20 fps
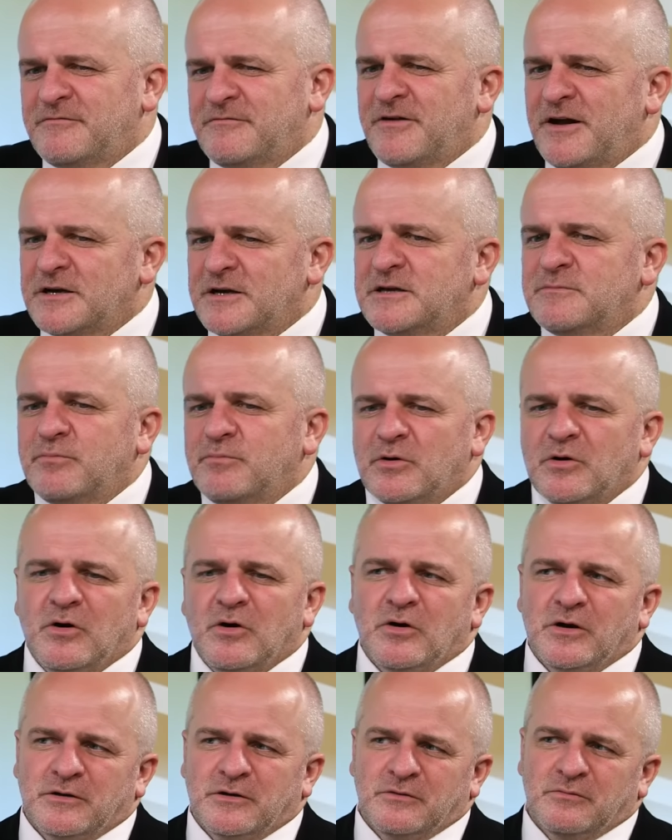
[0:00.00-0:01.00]
walki
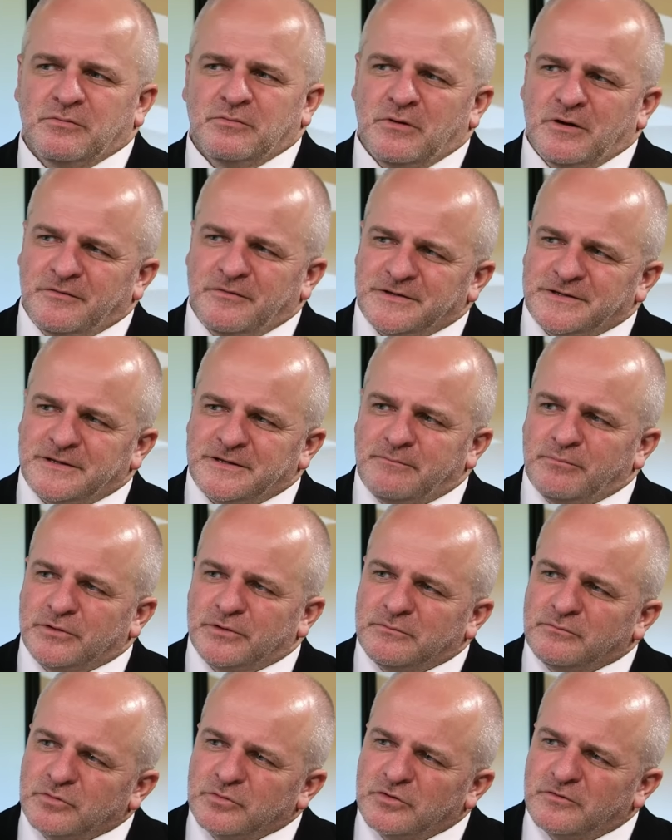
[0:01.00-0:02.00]
pokoleń, to była kwestia
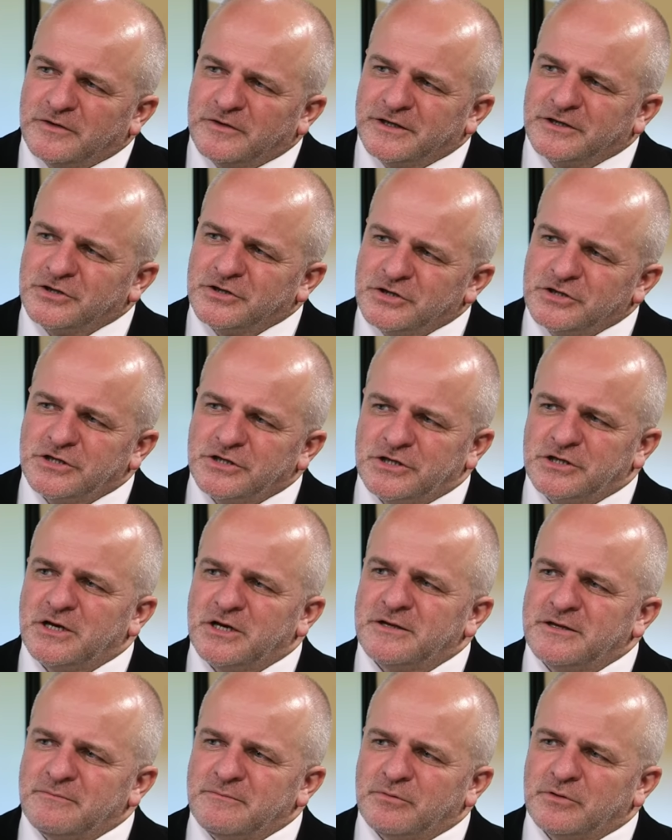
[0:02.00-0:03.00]
potem budowania 30
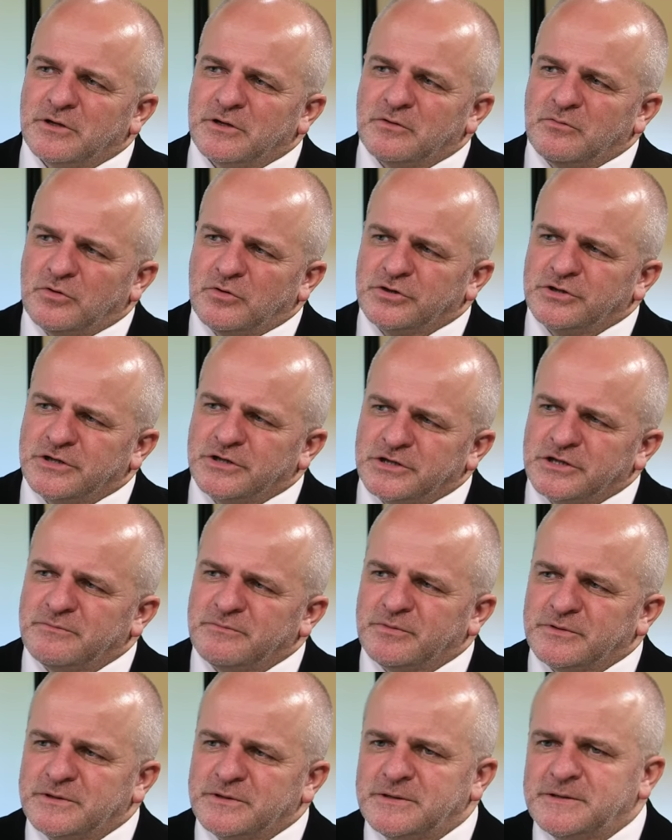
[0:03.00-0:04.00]
lat niepodległości naszej
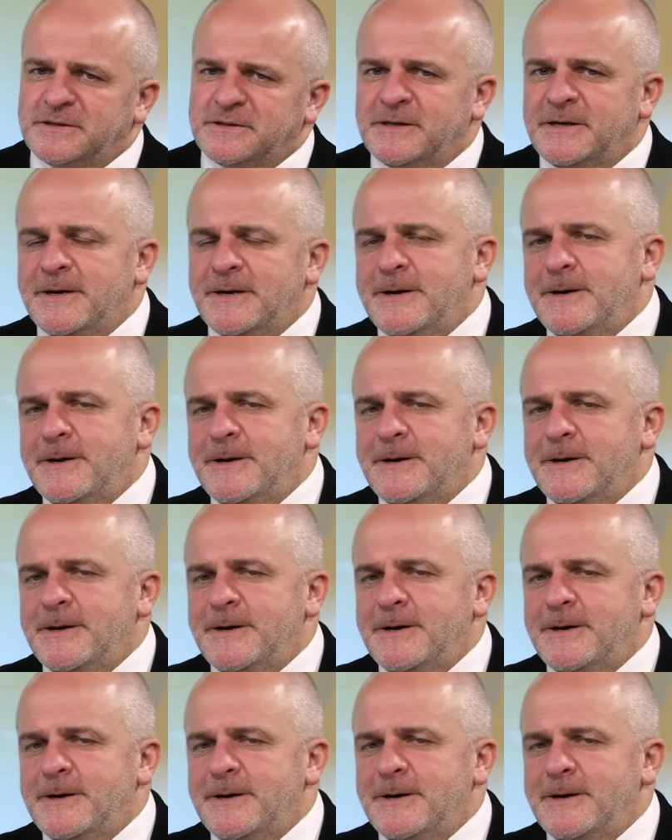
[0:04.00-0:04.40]
pozycji